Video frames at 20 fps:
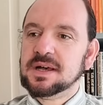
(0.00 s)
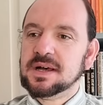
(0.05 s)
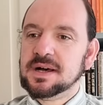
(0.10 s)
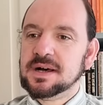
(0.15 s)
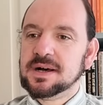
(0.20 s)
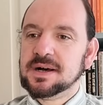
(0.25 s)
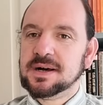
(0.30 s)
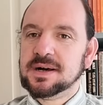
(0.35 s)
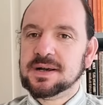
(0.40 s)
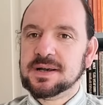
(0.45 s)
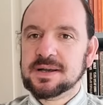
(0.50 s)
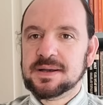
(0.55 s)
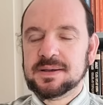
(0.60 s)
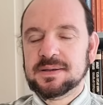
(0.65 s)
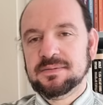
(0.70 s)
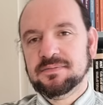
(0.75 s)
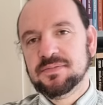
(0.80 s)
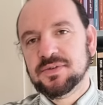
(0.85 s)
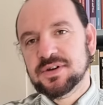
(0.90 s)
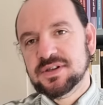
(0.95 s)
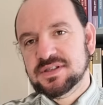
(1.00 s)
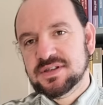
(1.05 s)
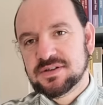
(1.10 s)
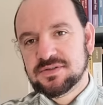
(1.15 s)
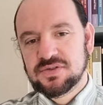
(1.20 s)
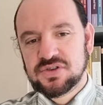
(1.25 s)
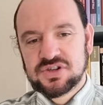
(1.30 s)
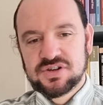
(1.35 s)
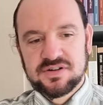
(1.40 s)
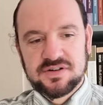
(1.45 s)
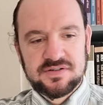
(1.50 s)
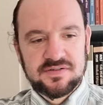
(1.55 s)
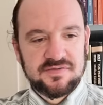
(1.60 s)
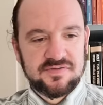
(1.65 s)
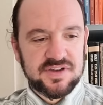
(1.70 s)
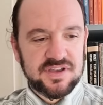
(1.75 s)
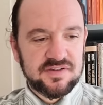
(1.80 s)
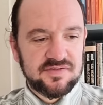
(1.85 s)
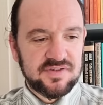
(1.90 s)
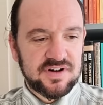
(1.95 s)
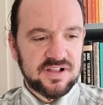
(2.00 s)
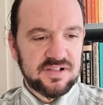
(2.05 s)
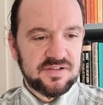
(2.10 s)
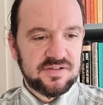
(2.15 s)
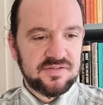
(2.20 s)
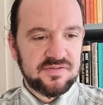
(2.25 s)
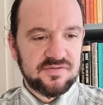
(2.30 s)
Э, мой дедушка воевал